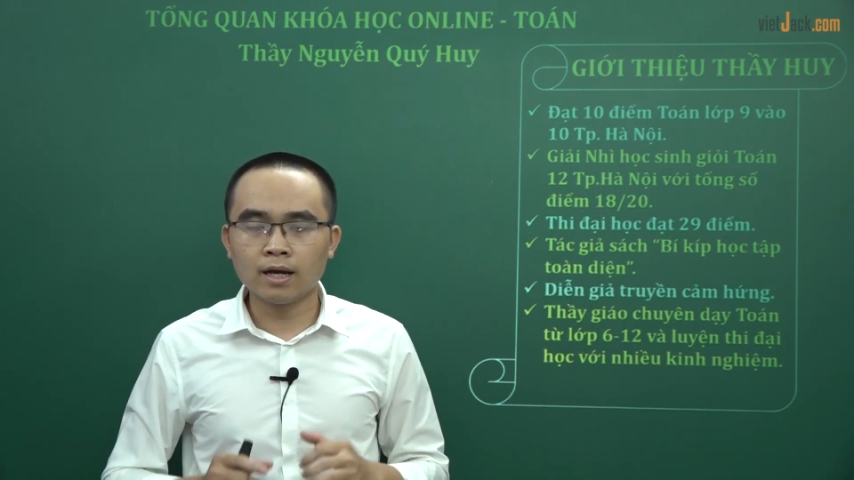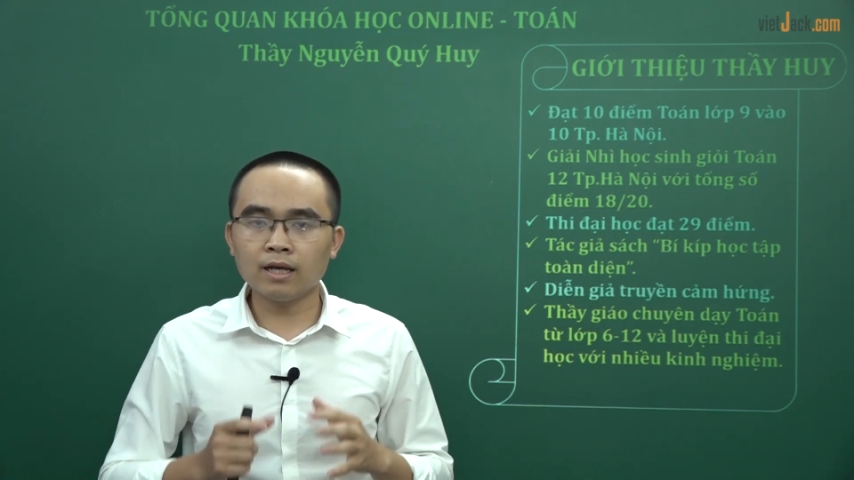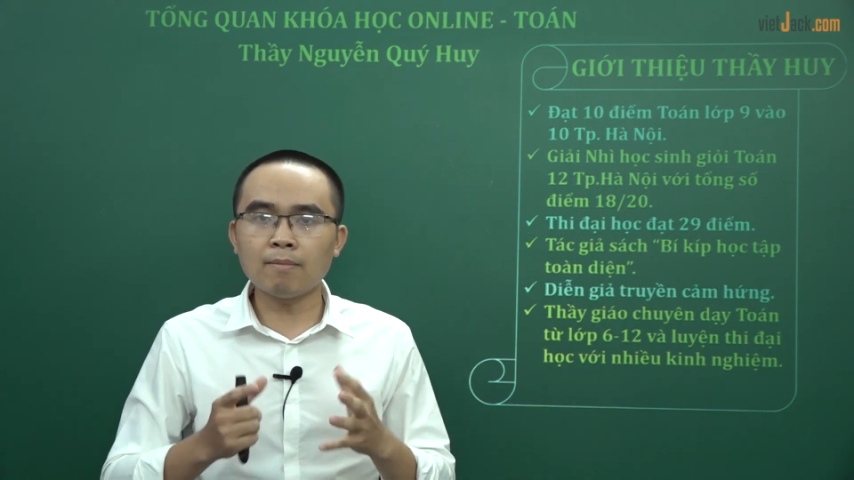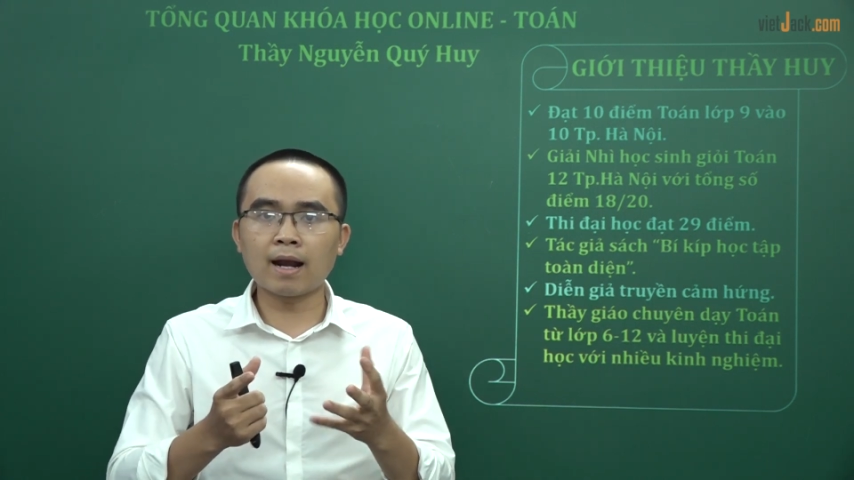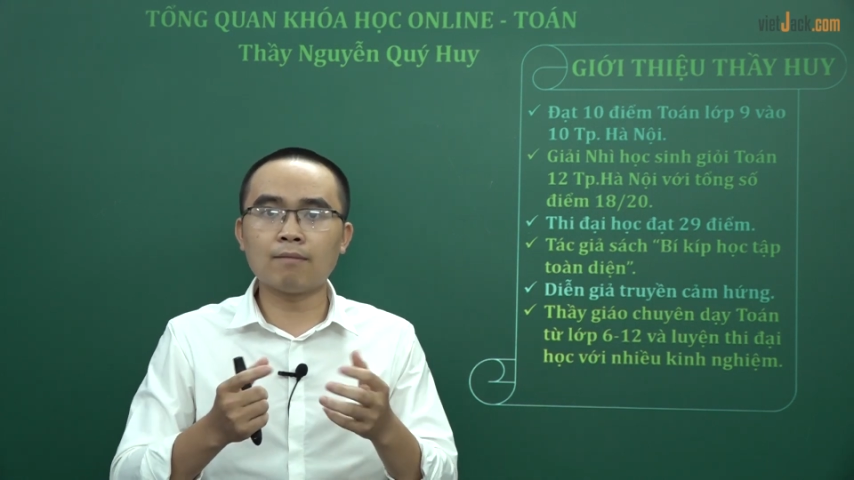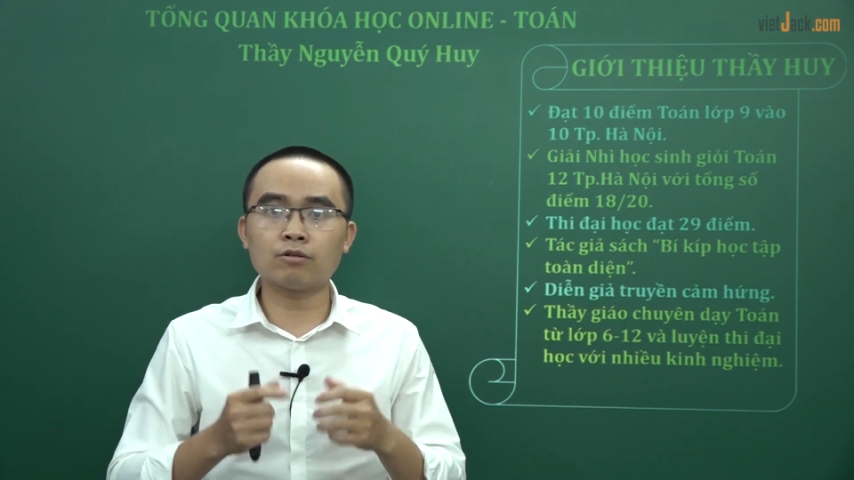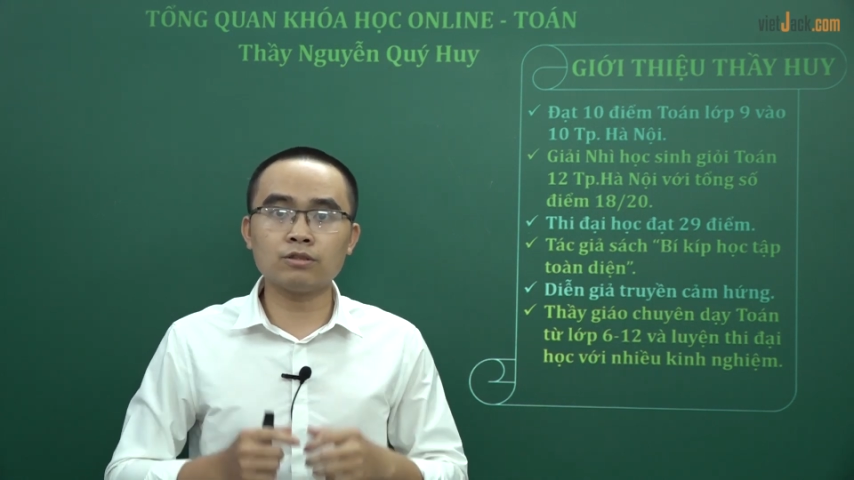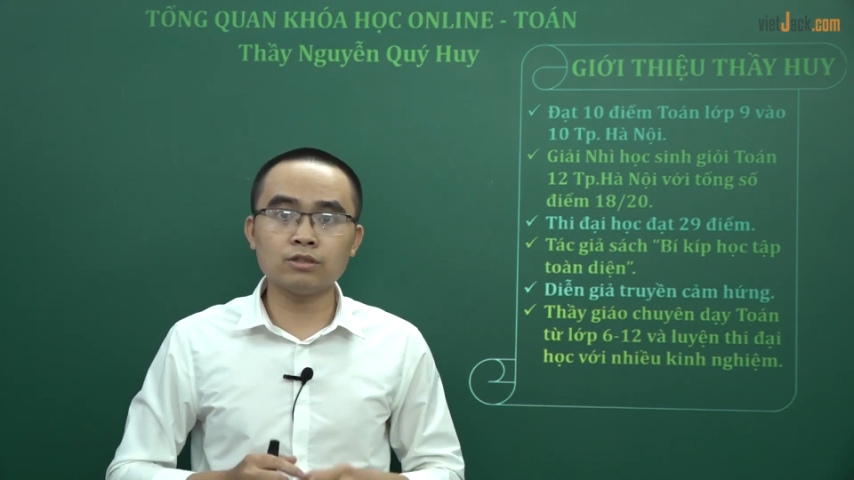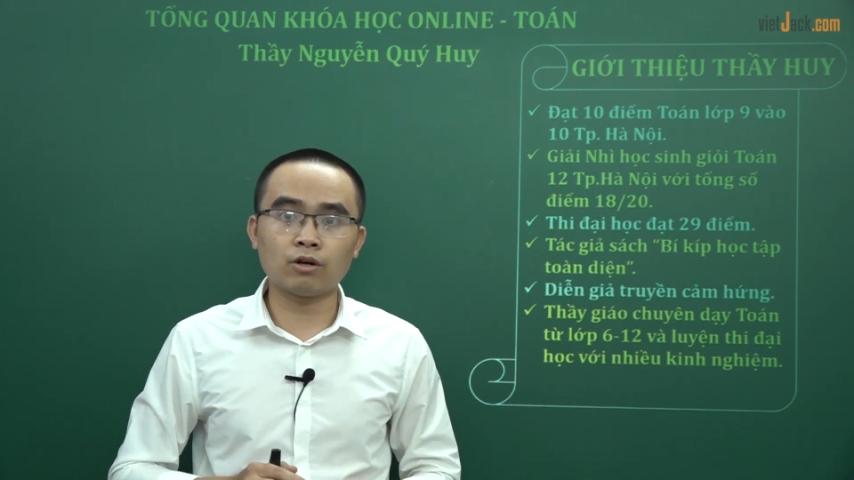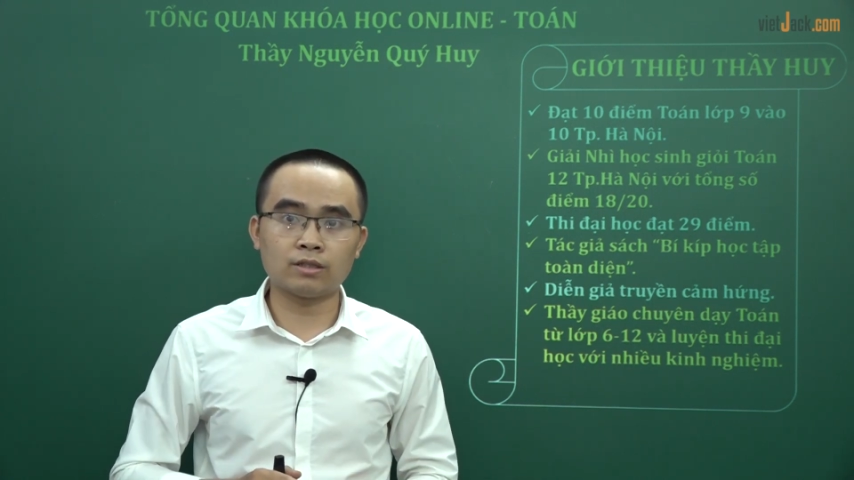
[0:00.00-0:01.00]
Khi bạn làm học
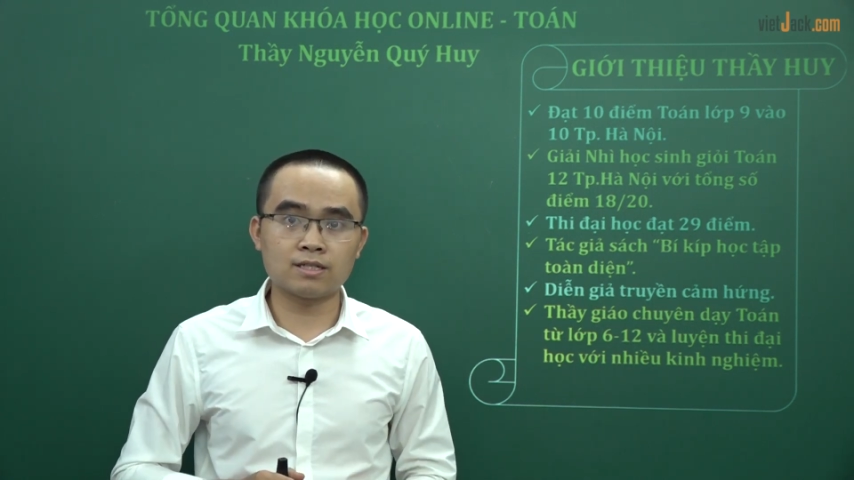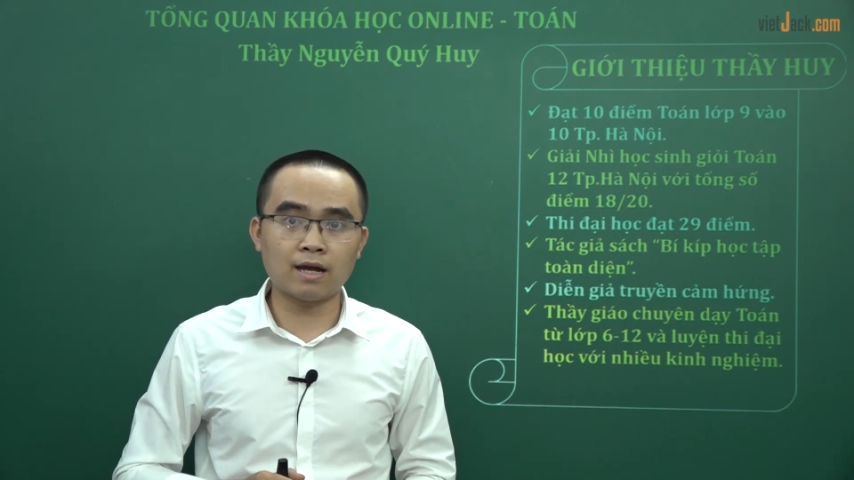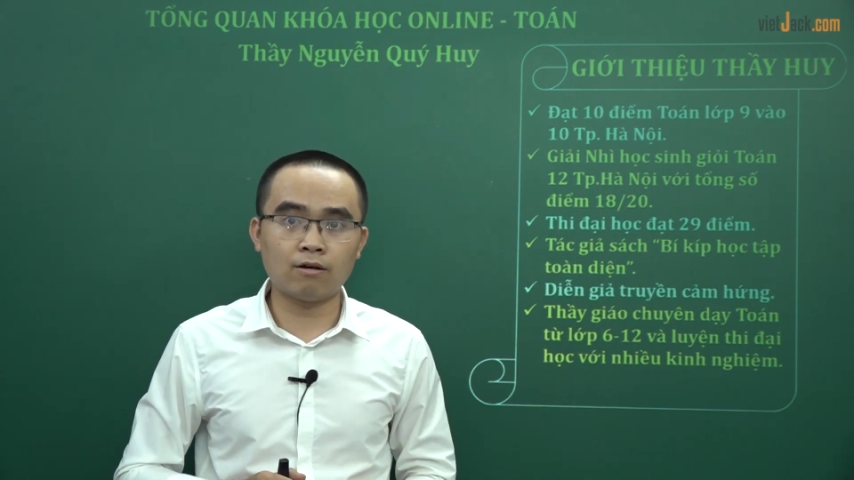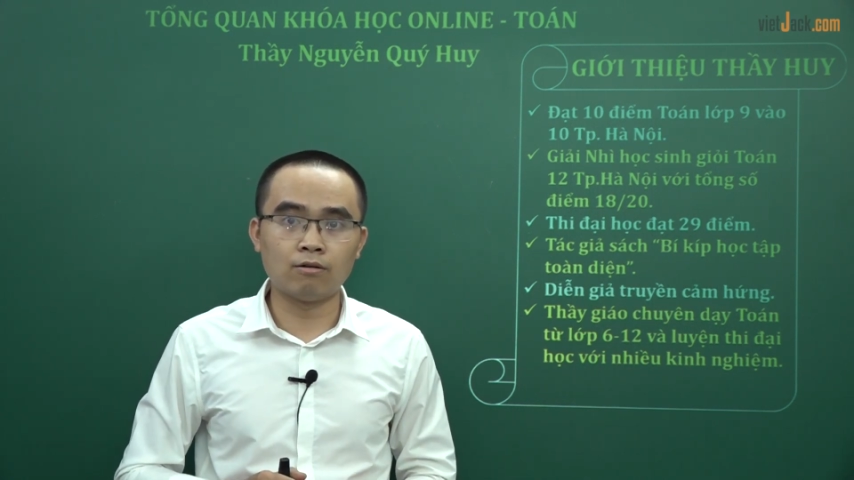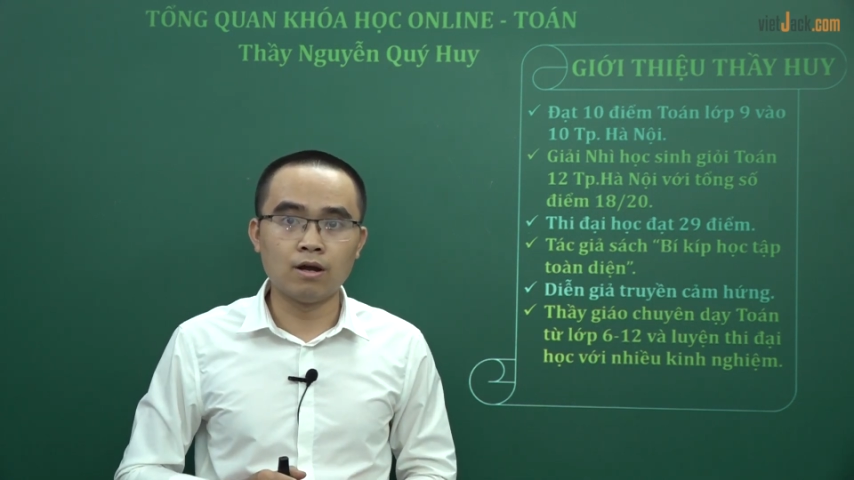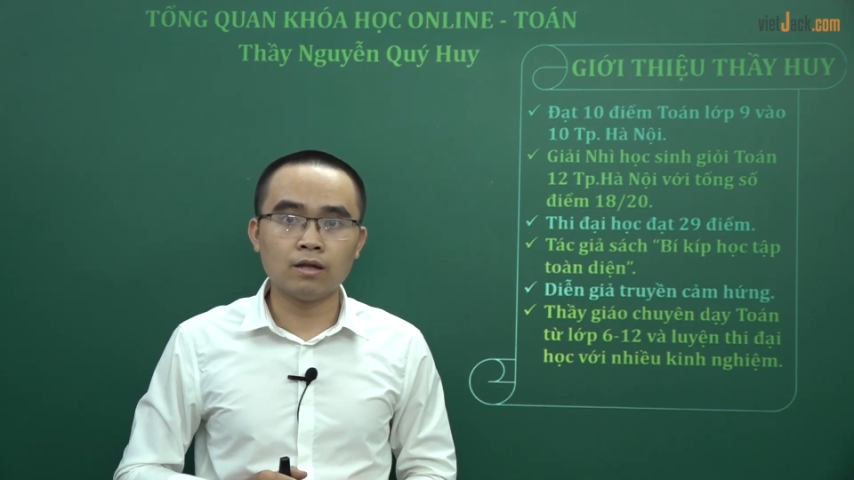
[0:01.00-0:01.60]
sinh giỏi thì sao?